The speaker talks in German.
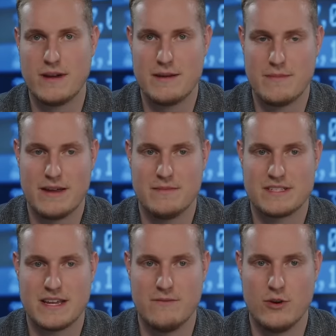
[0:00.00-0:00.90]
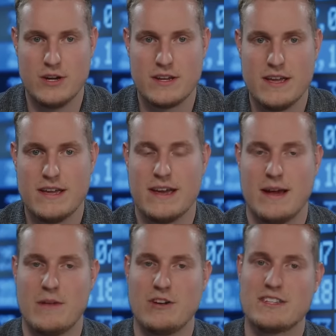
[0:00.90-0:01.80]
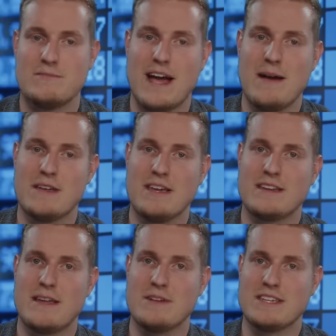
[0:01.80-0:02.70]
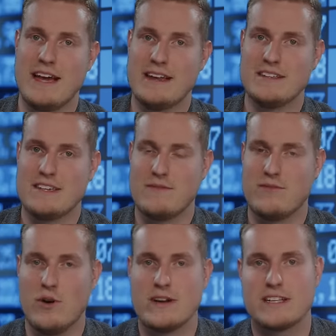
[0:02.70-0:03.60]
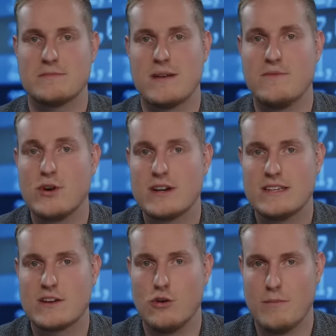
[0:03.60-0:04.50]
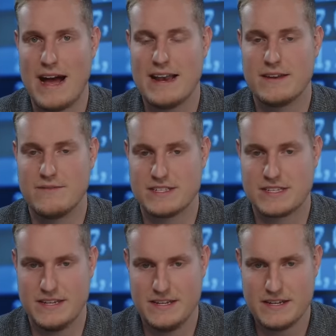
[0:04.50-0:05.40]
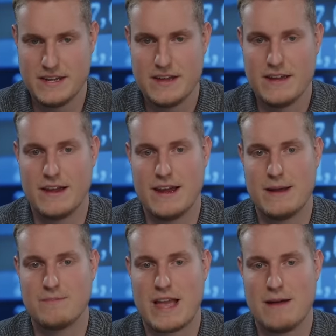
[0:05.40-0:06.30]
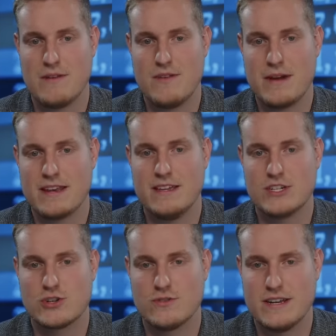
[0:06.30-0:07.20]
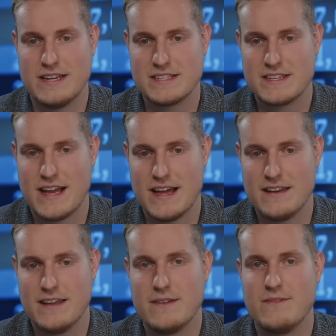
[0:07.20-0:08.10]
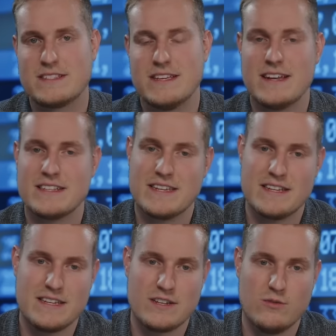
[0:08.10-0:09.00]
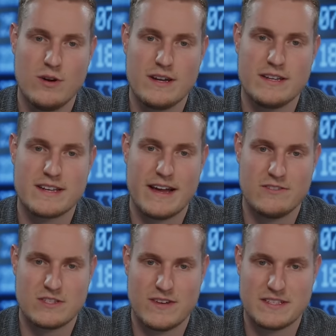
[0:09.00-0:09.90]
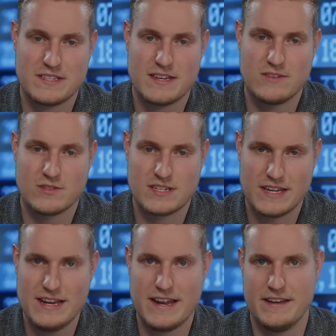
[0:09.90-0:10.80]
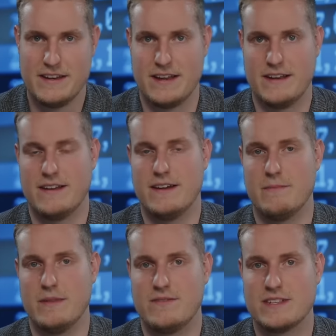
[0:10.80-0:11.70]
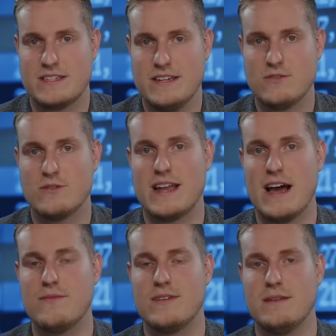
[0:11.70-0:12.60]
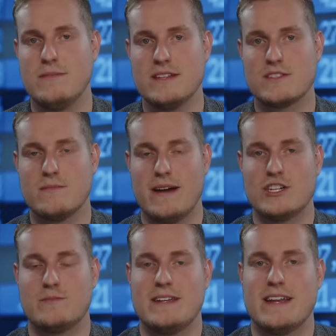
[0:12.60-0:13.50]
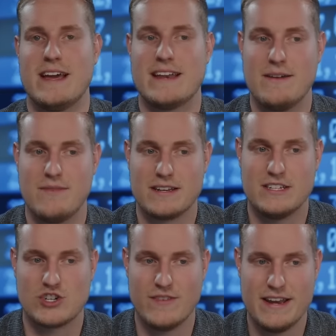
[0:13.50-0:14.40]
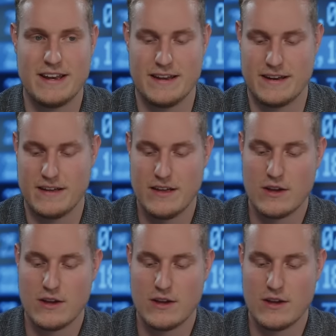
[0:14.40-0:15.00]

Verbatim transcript: beim MSCI World. Ähm, aus dem Namen geht nämlich eigentlich hervor, dass man wirklich global investiert. Ähm, aber wie man hier schon lesen kann, wir sind tatsächlich nur in 23 Industrieländern ähm, investiert und da fehlen mir zum Beispiel dann halt einfach die Schwellenländer.